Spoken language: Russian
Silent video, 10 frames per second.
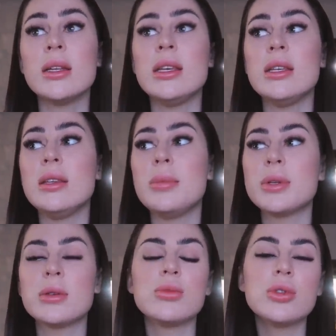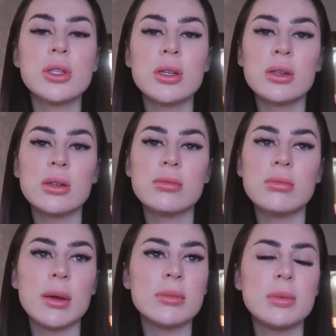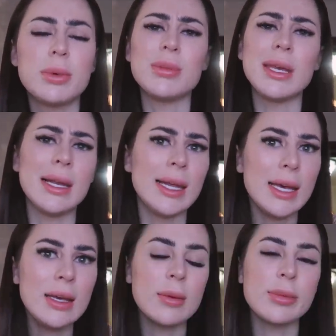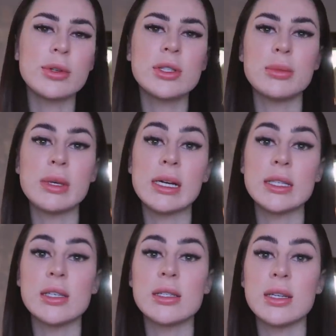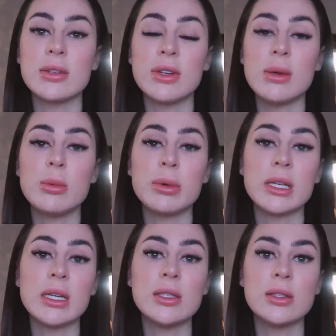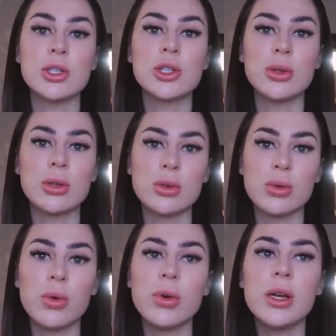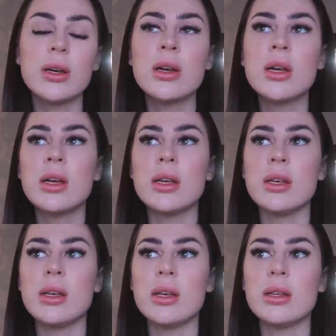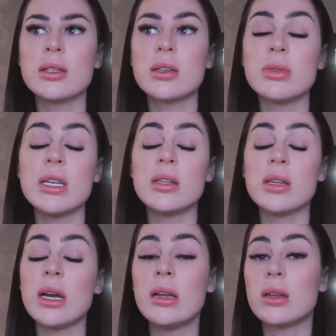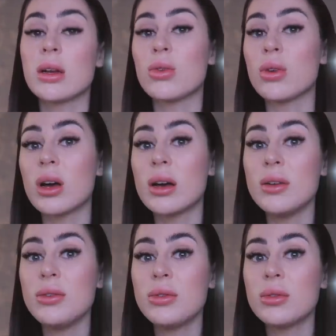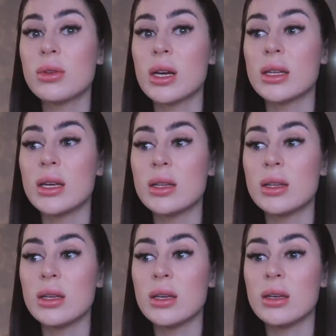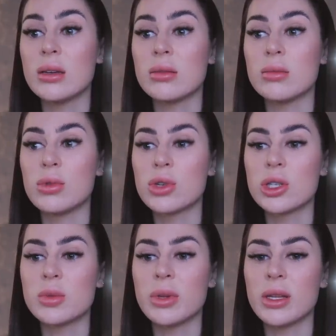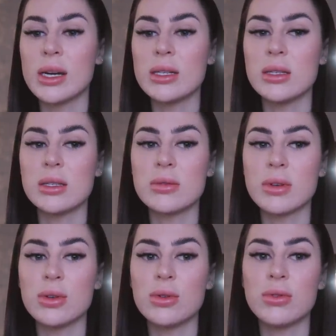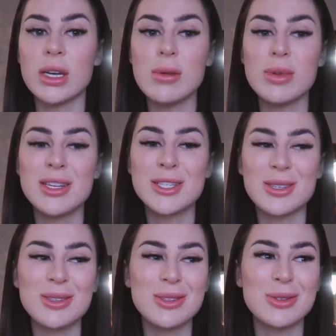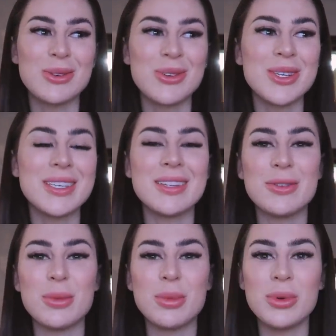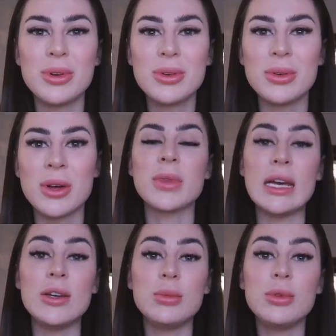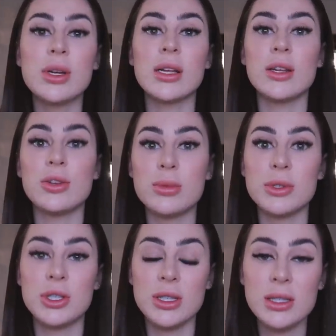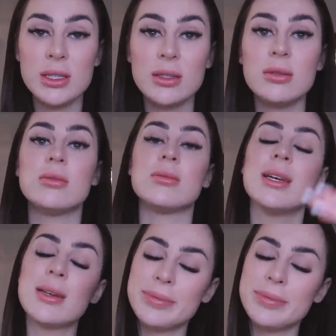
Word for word: Не потому что там типа мне лень, а просто мне хотелось это время потратить на что-то другое. И на самом деле это реально такой кайф, когда ты можешь потратить свое время на что-то другое, не на уборку. Я люблю, когда дома чисто, ну,